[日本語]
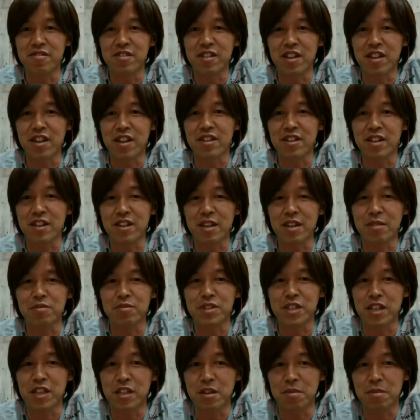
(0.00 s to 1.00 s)
てなったら多分
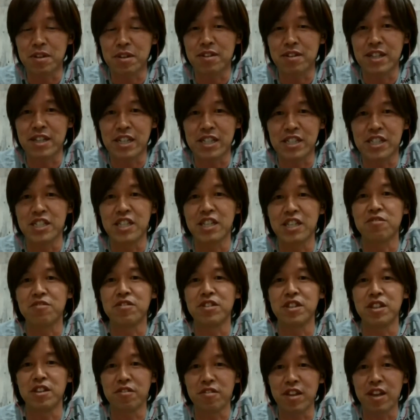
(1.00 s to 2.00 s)
センターバックは出しにくいん
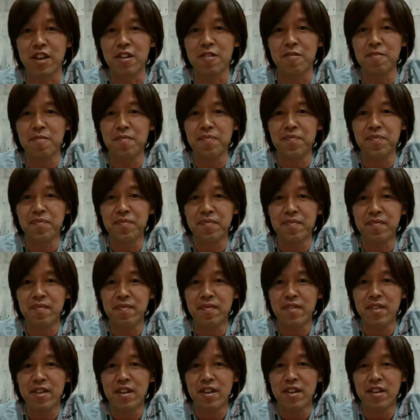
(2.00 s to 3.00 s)
だよね
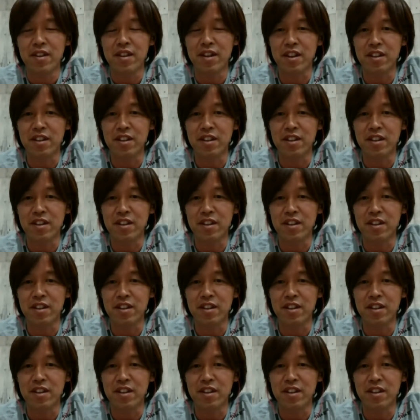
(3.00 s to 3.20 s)
だか